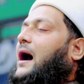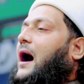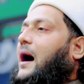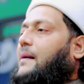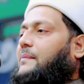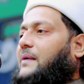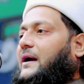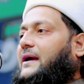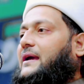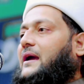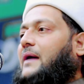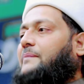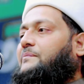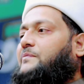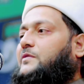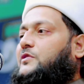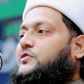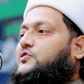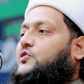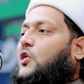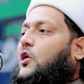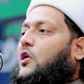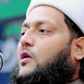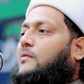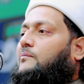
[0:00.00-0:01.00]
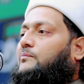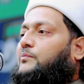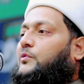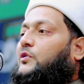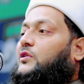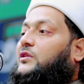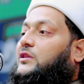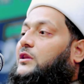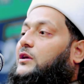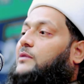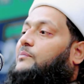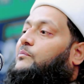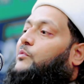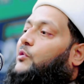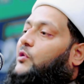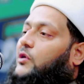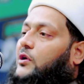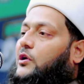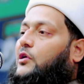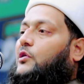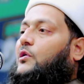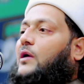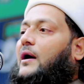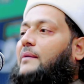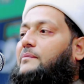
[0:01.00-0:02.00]
আমাকে আপনি চরমপন্থী
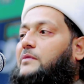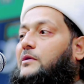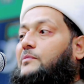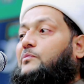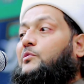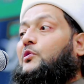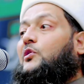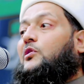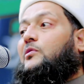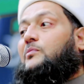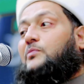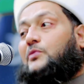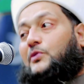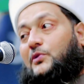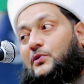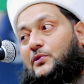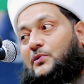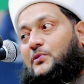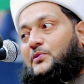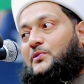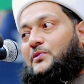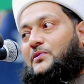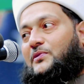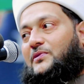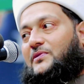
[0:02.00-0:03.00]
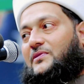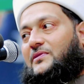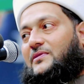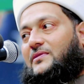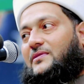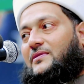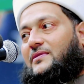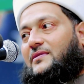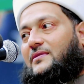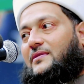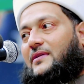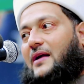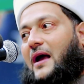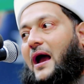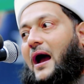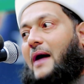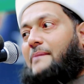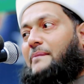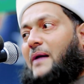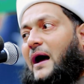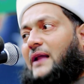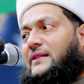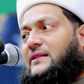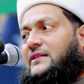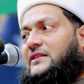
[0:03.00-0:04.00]
বললেও আমি বলবো
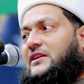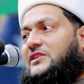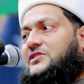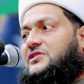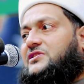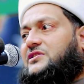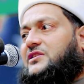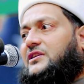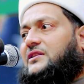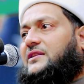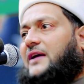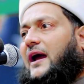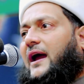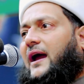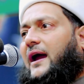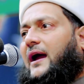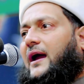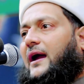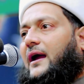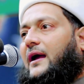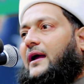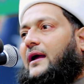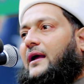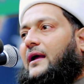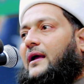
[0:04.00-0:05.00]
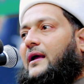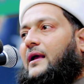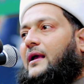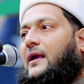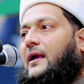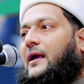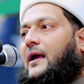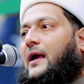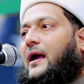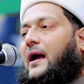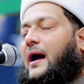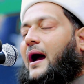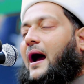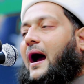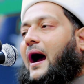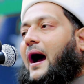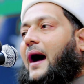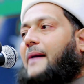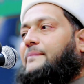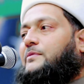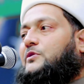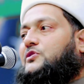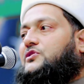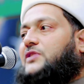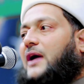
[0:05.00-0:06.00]
আমার দৃষ্টিতে
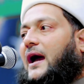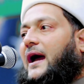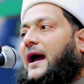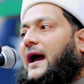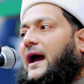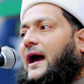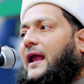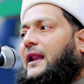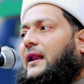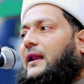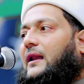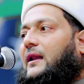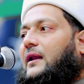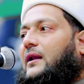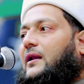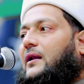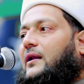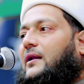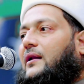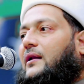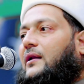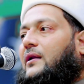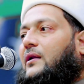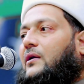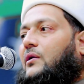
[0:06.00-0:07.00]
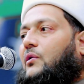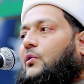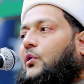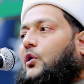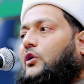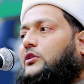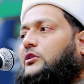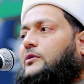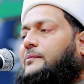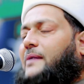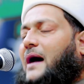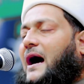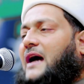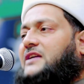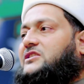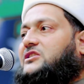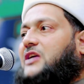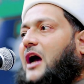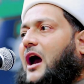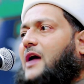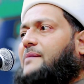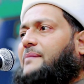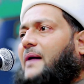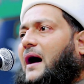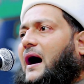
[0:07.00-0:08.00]
আবু জাহেল ওতবা
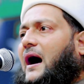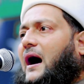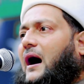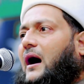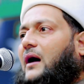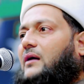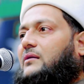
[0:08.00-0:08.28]
সাইবা